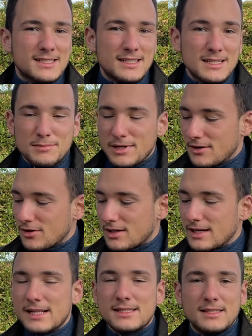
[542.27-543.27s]
Display noch ein
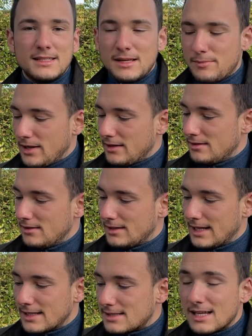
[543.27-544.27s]
LCD-Panel verwendet.
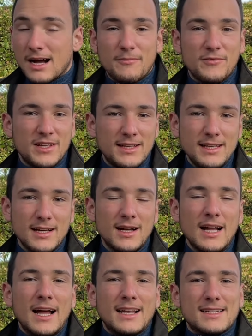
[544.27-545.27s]
Jetzt haben wir hier
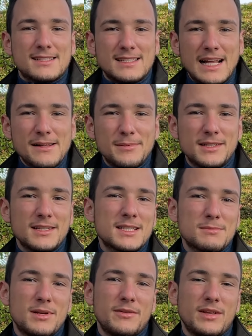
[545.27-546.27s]
dasselbe
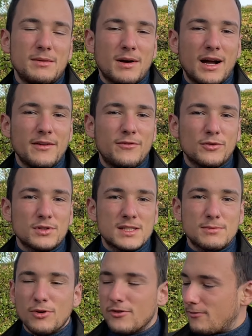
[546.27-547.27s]
Display wie im iPhone
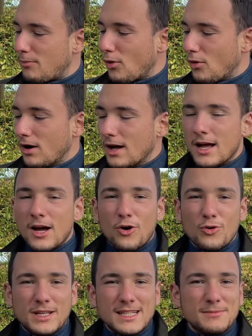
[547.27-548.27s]
12 Pro
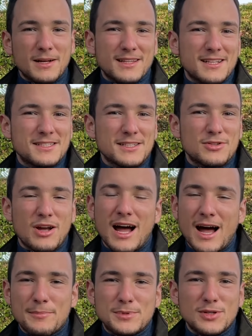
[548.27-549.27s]
und das macht das hier zur
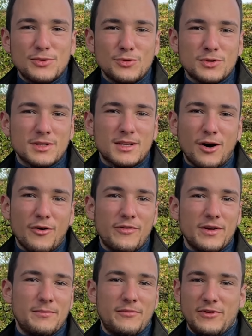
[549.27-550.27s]
absoluten
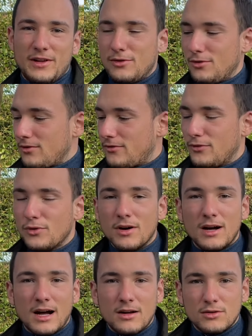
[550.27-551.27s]
Kaufempfehlung
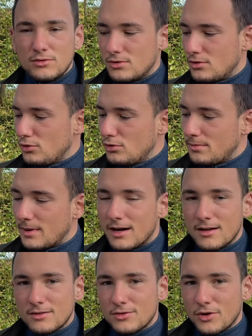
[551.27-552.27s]
für
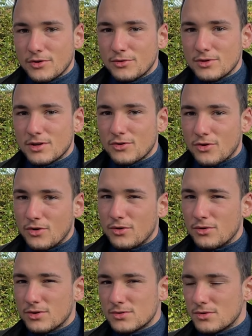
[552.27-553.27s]
über 900
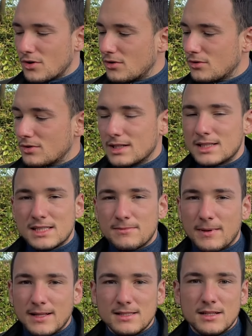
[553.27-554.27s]
Euro, so
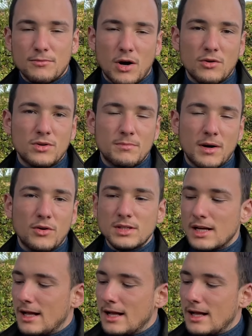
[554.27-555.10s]
920 roundabout.